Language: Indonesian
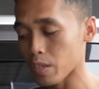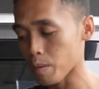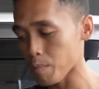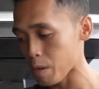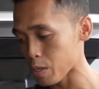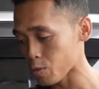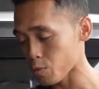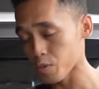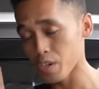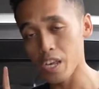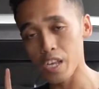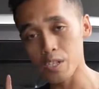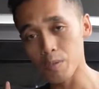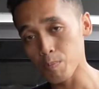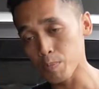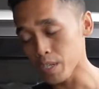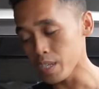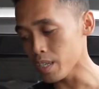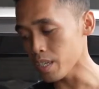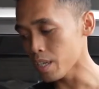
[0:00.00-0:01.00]
termasuk
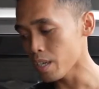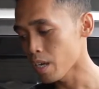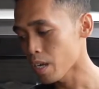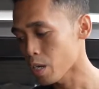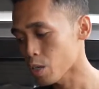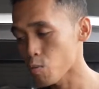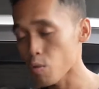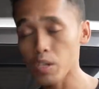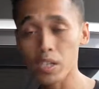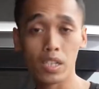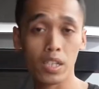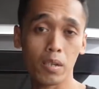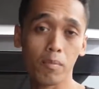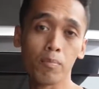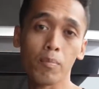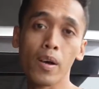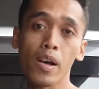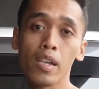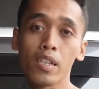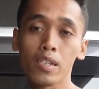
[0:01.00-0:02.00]
DSP
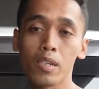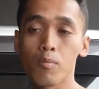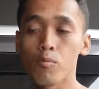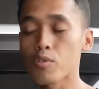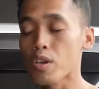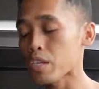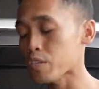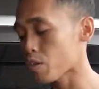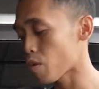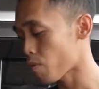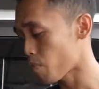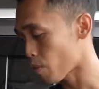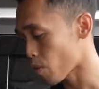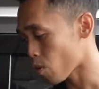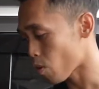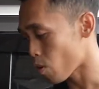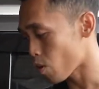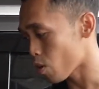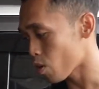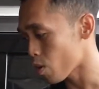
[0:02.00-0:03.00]
2.4 kemudian software
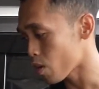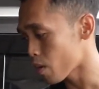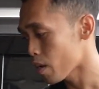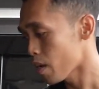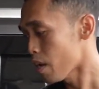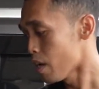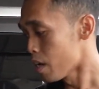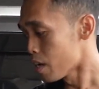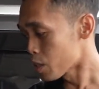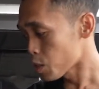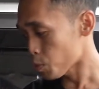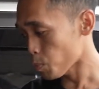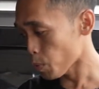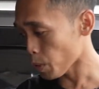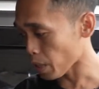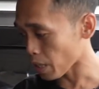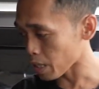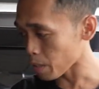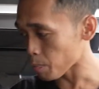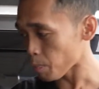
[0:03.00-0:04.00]
kolong
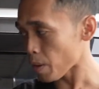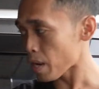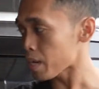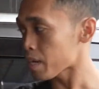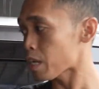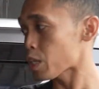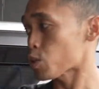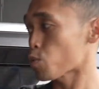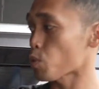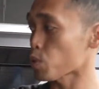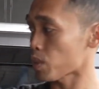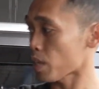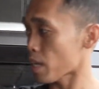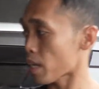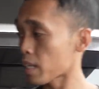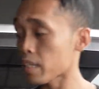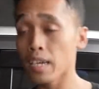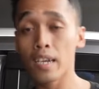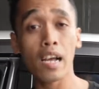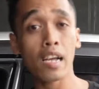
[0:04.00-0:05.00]
speaker depan dan tweeter
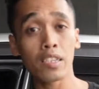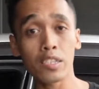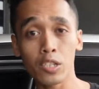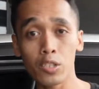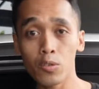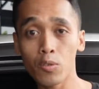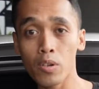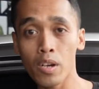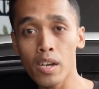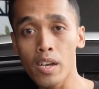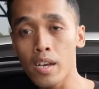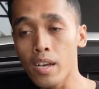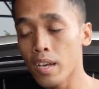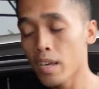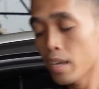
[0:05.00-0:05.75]
kita ganti juga